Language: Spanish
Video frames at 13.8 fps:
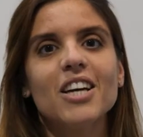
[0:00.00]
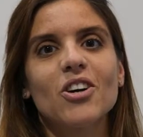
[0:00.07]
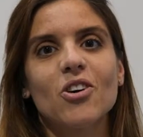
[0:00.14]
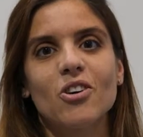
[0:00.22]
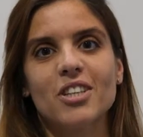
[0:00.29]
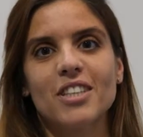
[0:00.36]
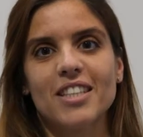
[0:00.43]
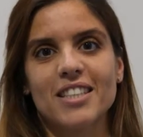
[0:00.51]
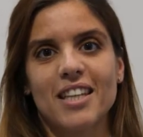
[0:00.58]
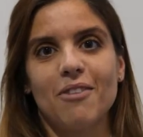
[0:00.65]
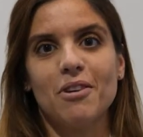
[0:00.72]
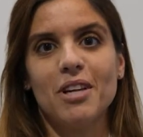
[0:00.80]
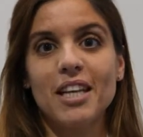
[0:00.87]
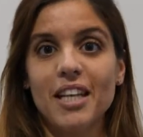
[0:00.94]
con
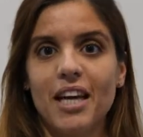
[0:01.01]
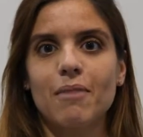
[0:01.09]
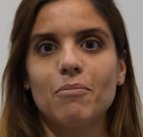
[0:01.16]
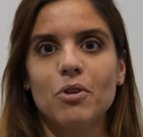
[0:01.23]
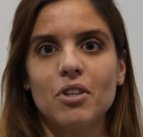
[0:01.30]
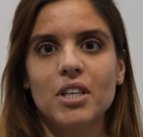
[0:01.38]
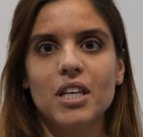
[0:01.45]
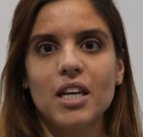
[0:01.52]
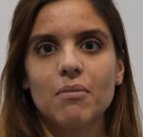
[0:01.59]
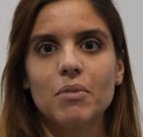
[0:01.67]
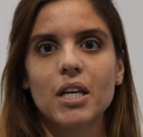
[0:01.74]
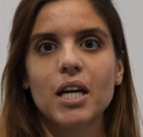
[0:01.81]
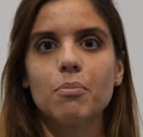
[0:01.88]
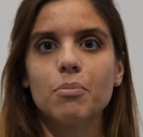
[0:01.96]
inestabilidad
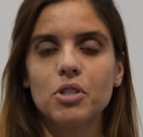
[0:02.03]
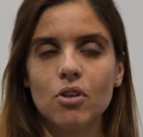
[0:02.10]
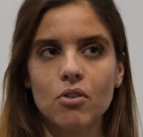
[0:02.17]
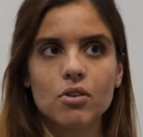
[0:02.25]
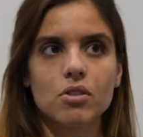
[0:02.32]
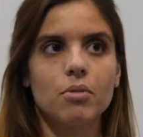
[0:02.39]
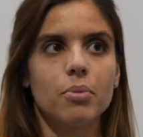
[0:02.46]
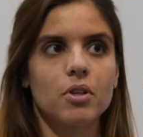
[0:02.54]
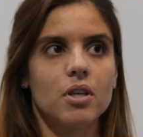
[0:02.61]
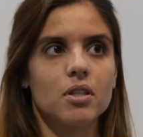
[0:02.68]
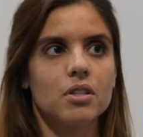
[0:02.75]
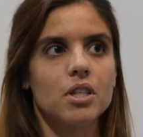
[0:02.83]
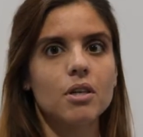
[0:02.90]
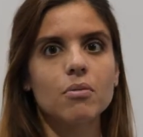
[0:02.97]
hemodinámica, episodios
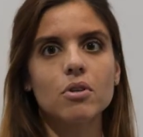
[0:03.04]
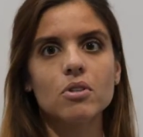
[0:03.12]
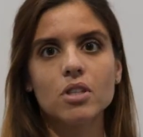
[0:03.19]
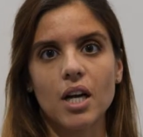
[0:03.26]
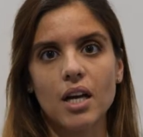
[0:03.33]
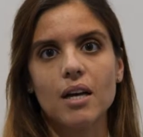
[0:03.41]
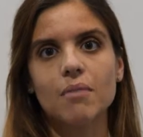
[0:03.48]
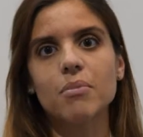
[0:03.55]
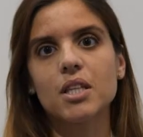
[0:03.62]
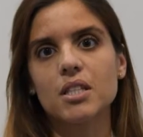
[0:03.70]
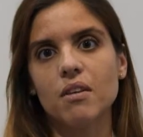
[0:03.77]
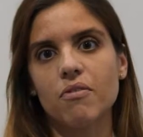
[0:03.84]
hipotensivos, calambres,